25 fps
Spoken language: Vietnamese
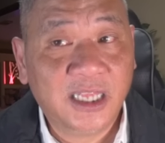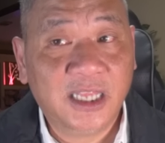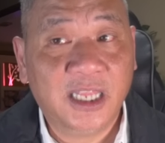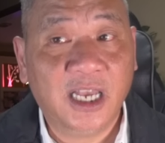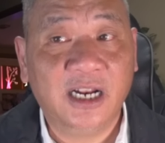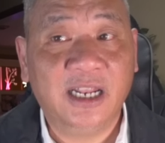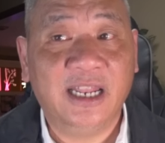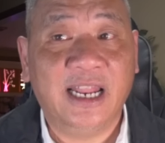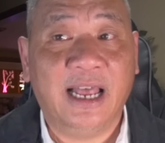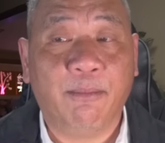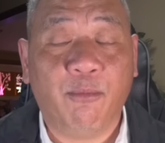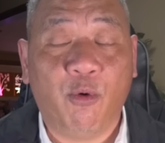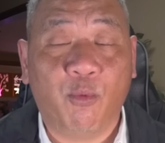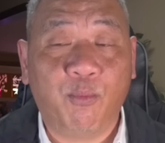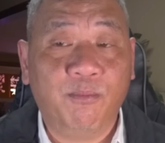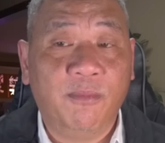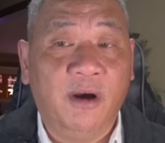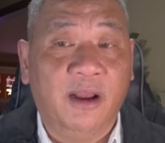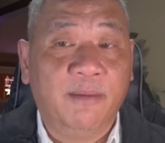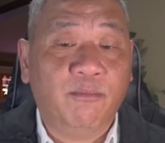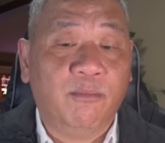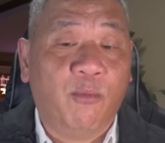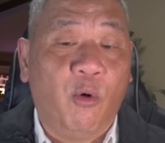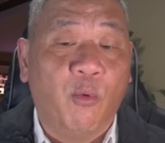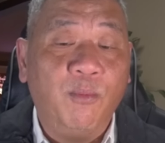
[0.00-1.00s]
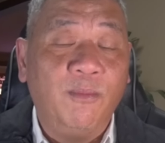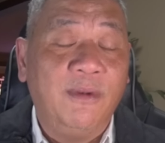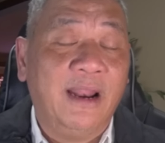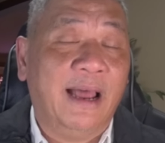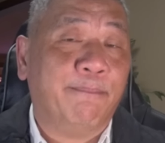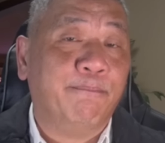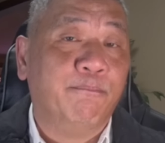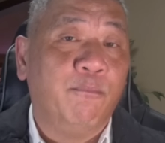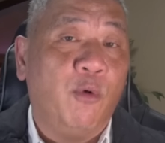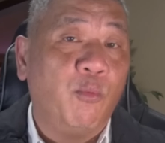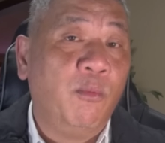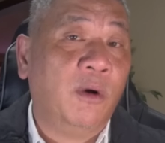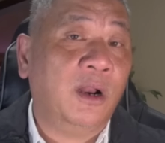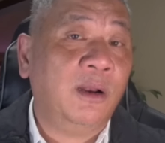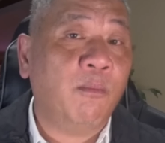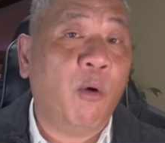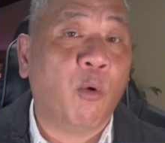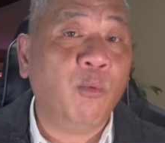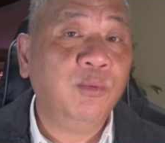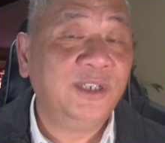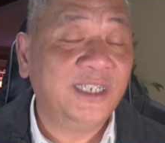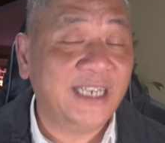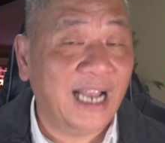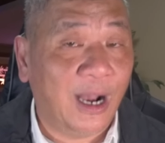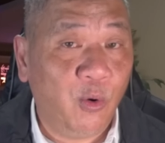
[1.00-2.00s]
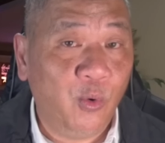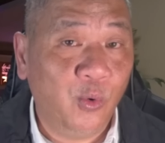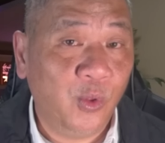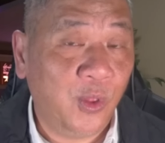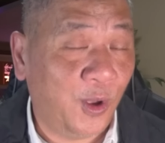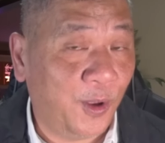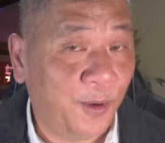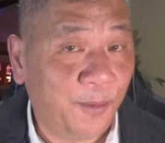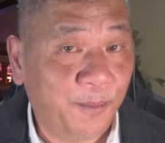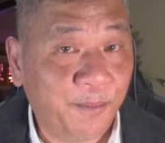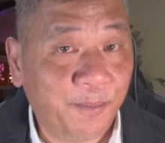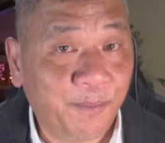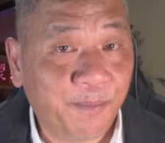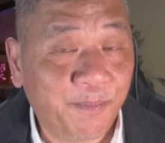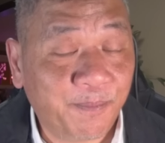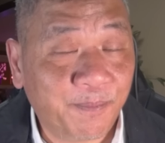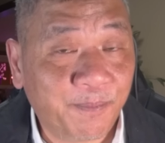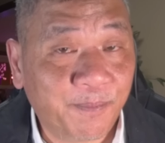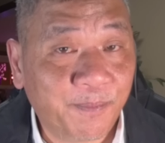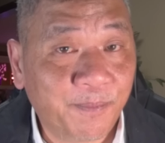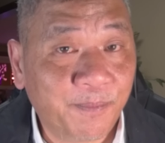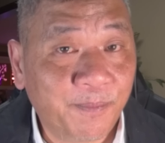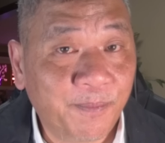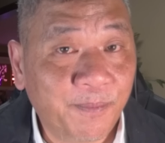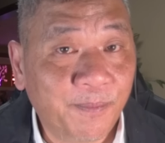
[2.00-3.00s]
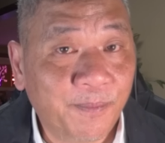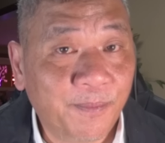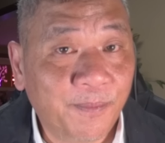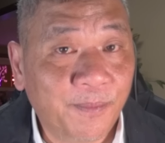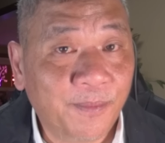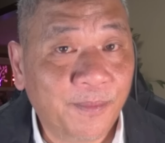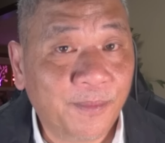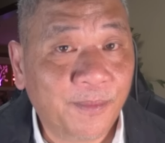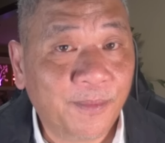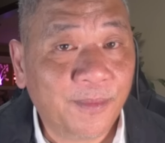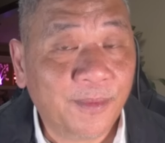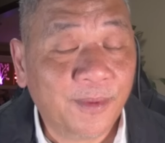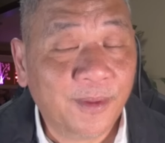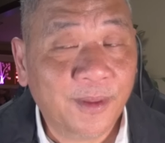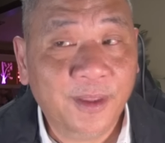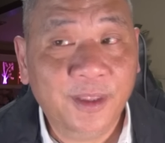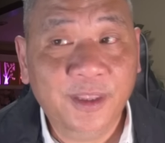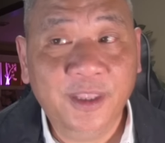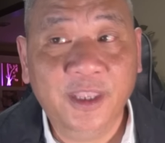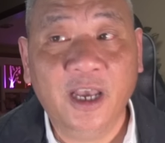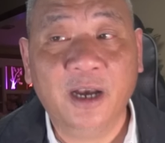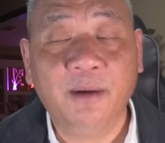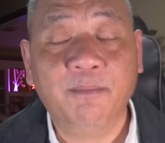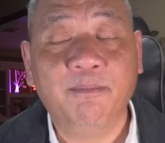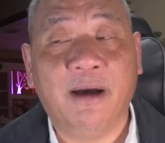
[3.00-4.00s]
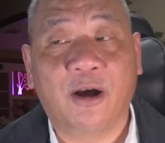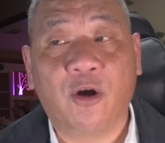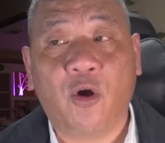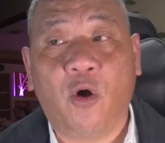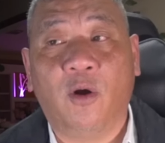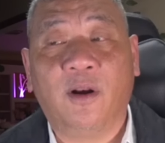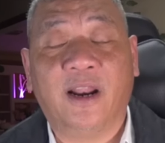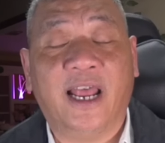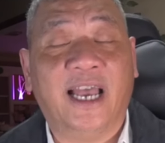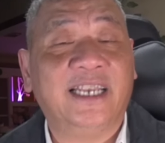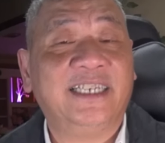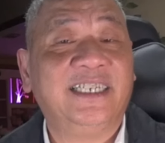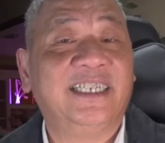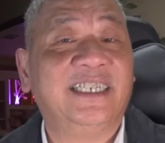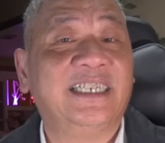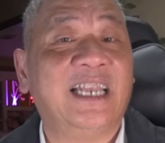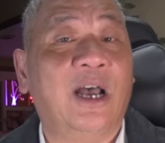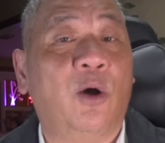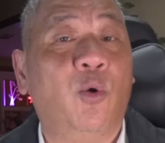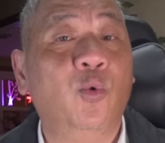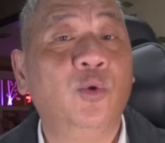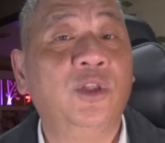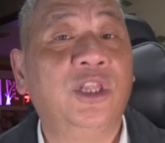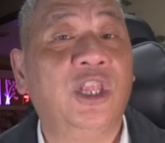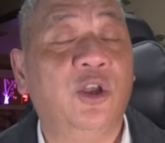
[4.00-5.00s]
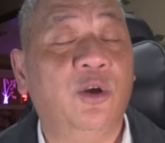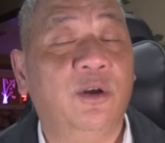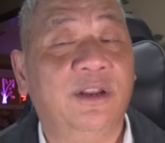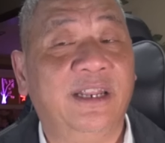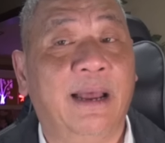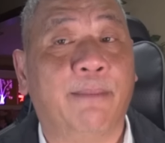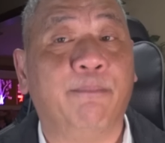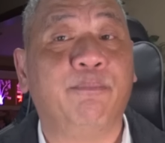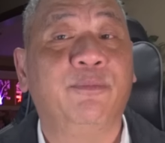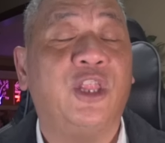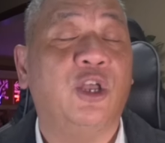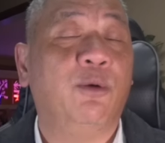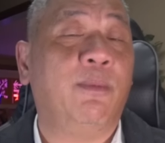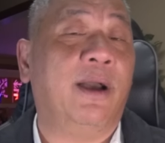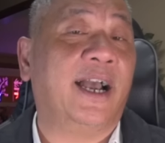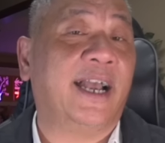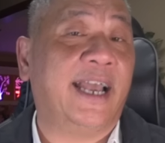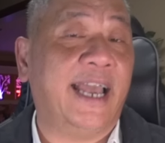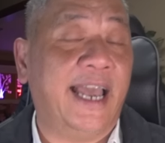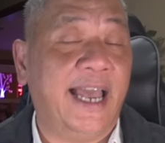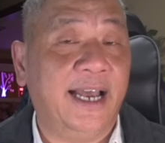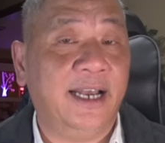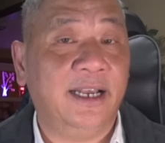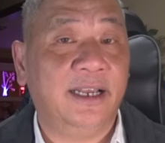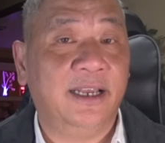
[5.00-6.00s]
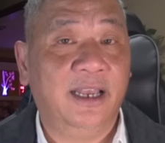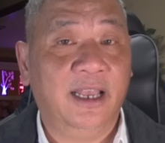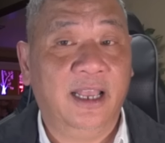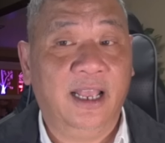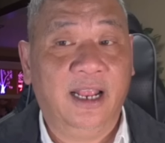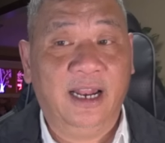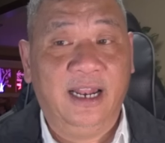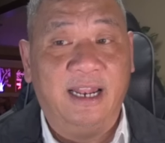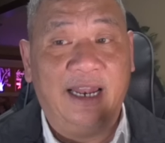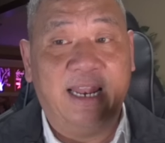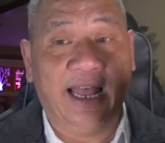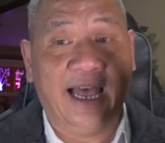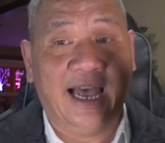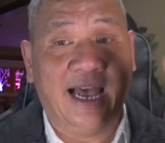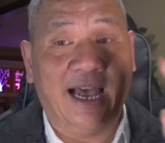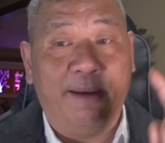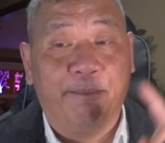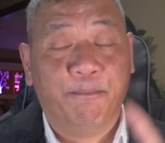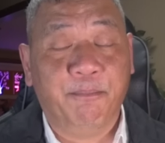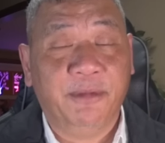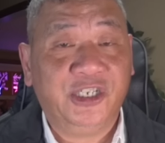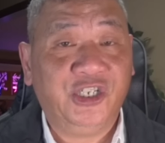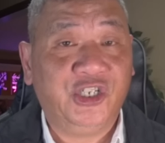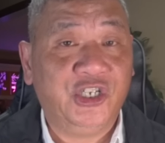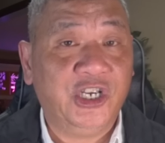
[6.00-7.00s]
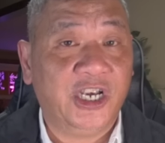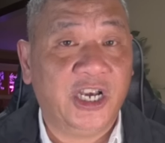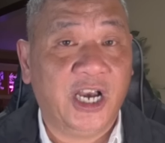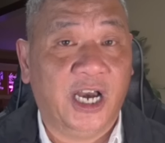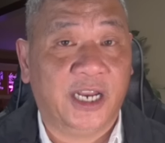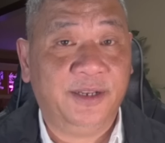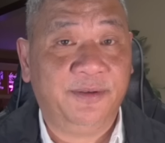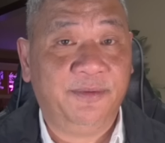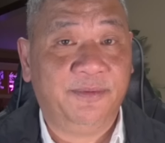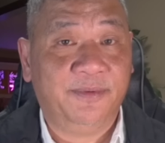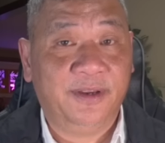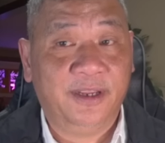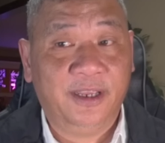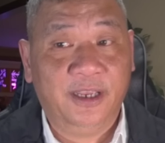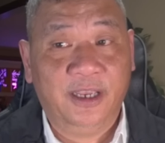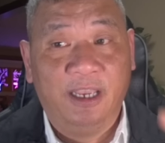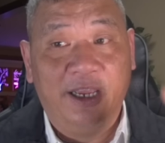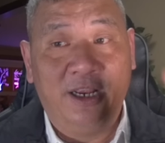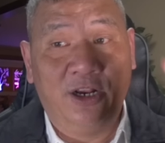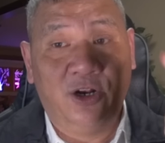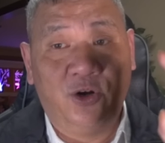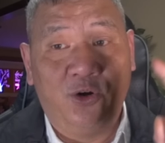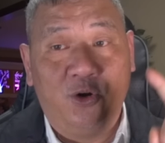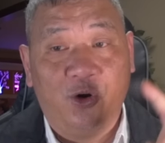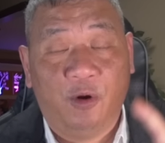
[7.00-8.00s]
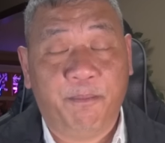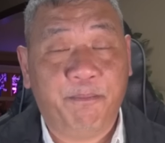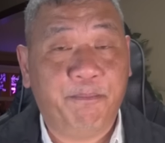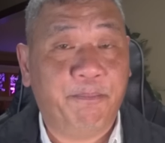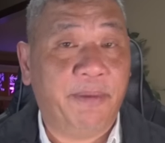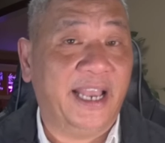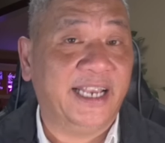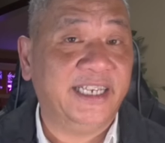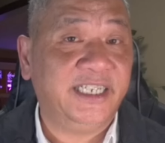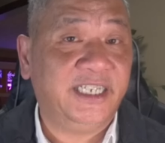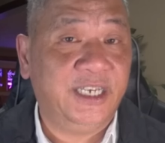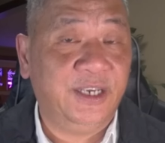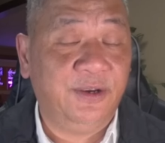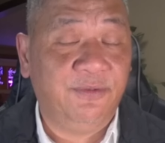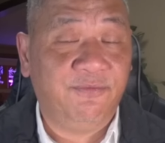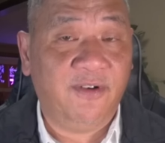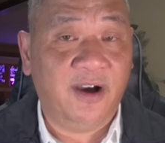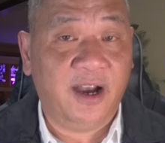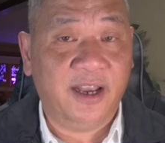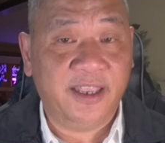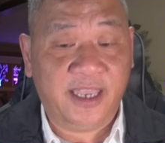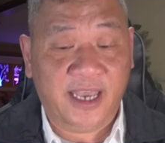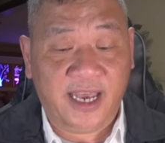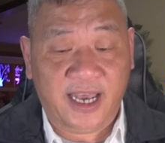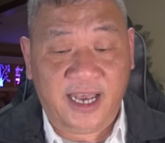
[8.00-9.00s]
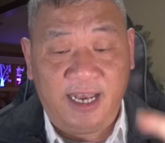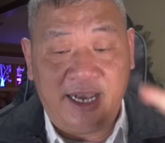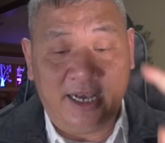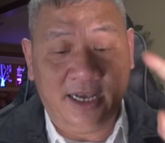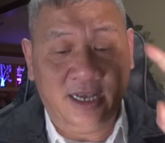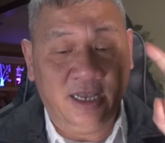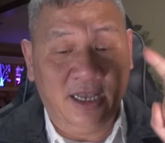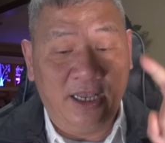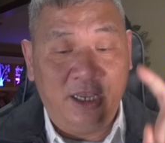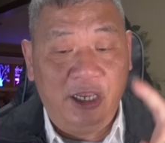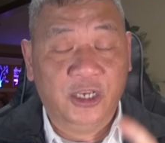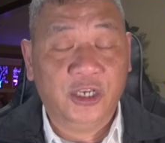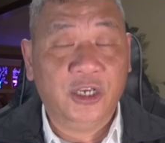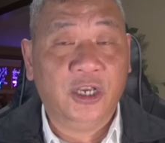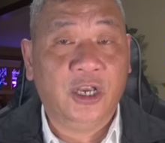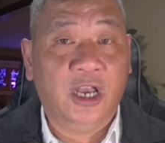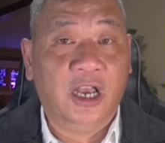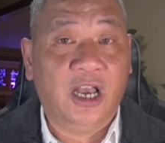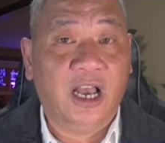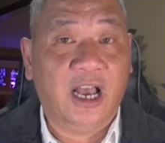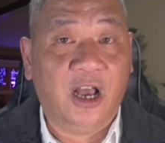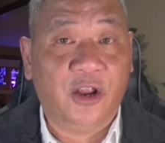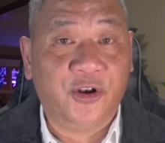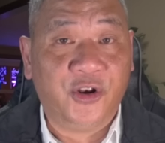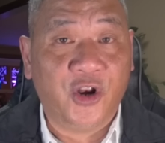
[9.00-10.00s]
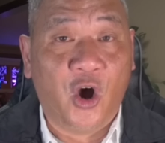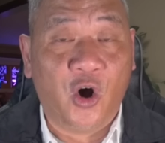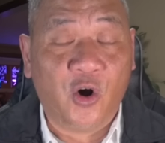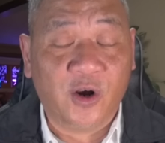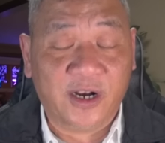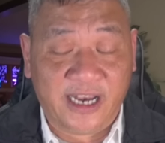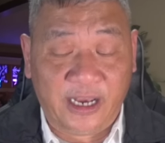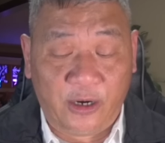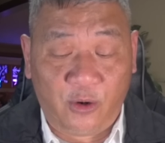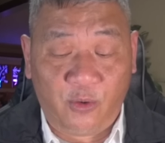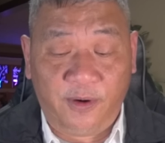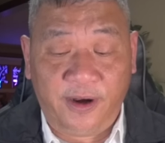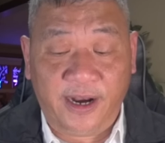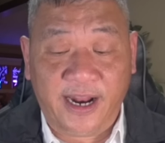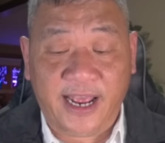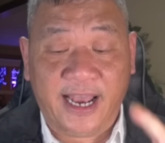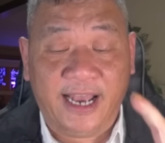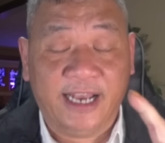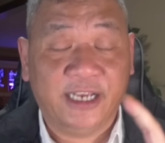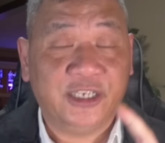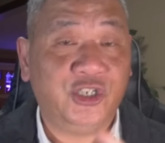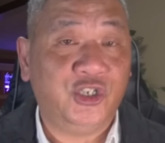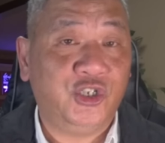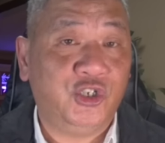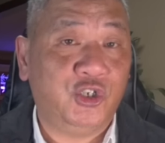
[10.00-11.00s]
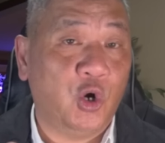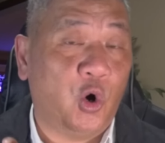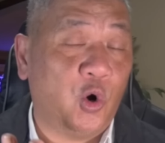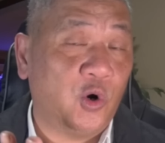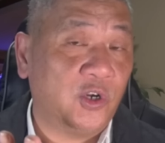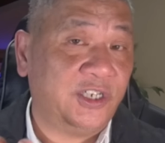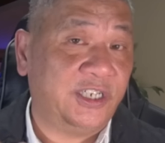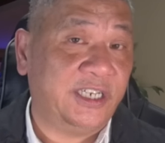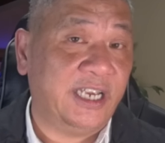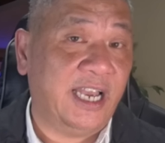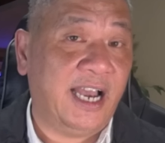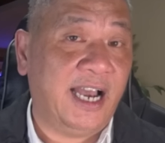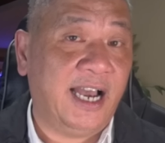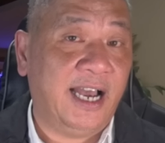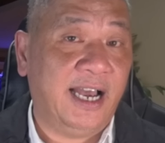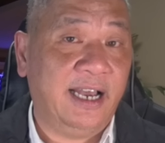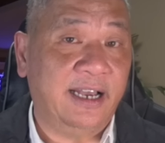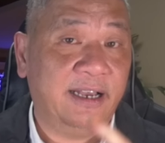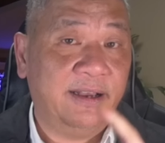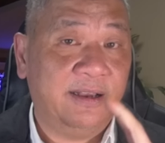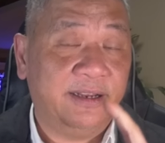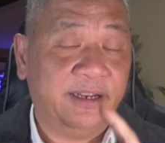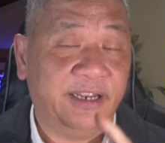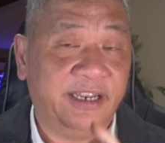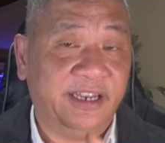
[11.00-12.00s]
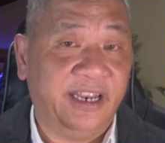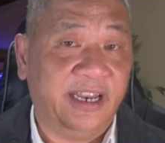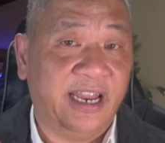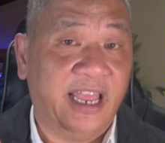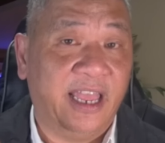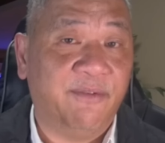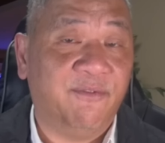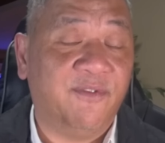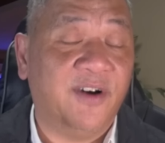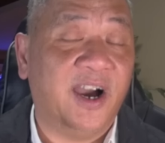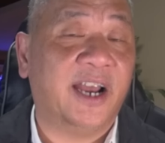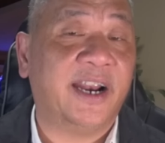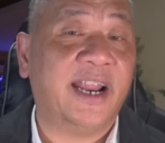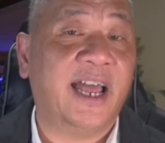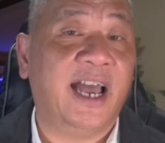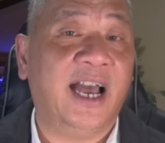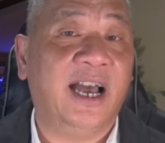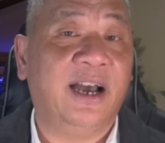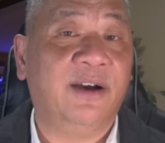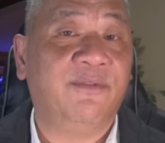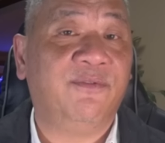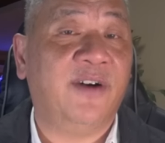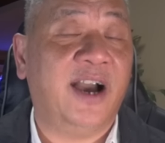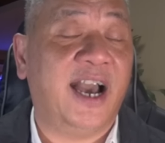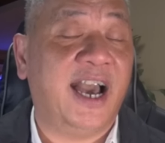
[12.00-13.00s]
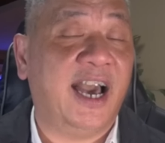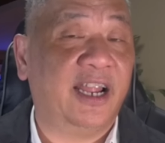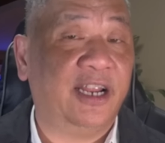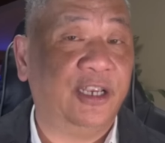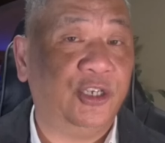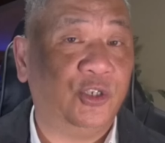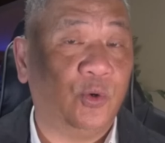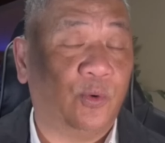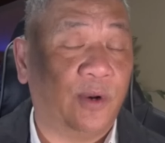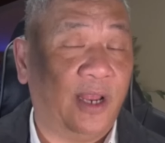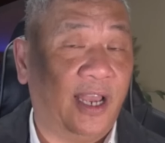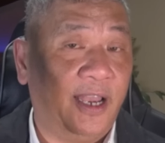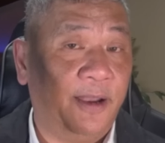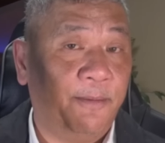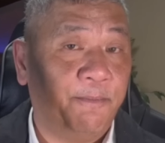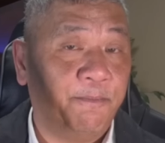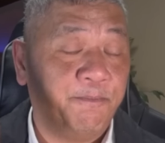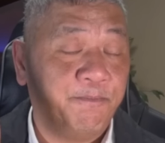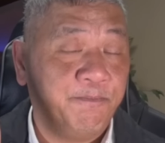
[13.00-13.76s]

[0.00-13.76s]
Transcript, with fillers: Tức là một bên 45, một bên 46 thôi. Nhưng mà còn lại 6 tiểu, 5 tiểu bang khác là Michigan, rồi Pennsylvania, North Carolina, Georgia, Nevada và Arizona.